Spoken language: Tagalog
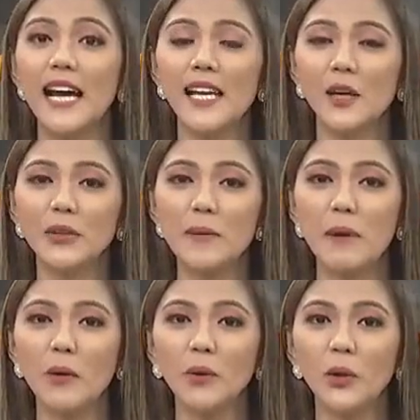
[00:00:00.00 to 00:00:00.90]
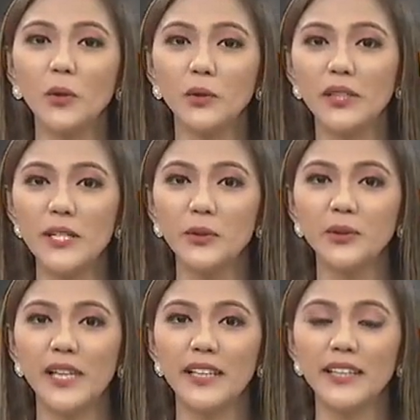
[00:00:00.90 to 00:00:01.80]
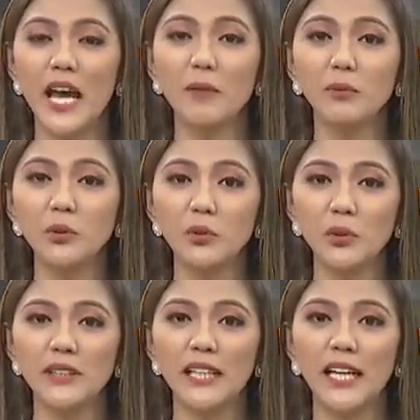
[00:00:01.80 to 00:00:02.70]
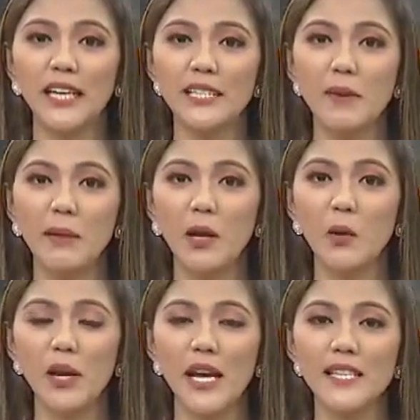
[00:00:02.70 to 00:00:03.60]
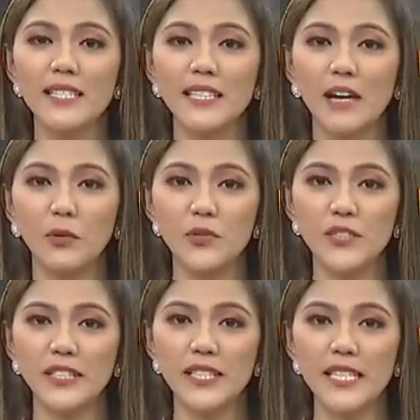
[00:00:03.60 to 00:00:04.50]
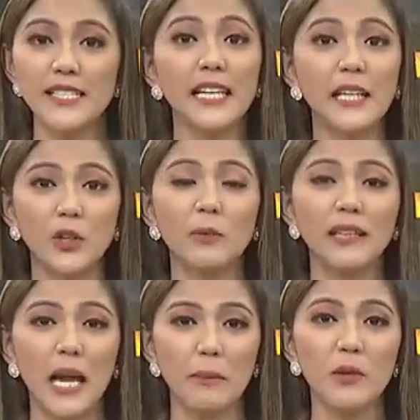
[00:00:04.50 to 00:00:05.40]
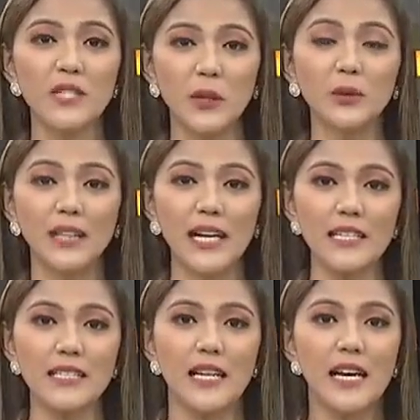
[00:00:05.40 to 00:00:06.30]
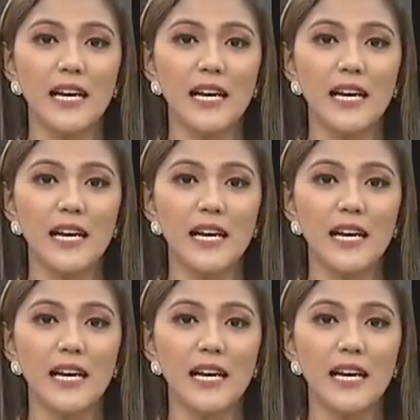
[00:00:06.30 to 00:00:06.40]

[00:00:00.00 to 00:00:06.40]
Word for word: Inilalaw ni Pangulong Rodrigo Duterte ang puntod ng kanyang mga magulang sa Davao City isang linggo matapos ang undas.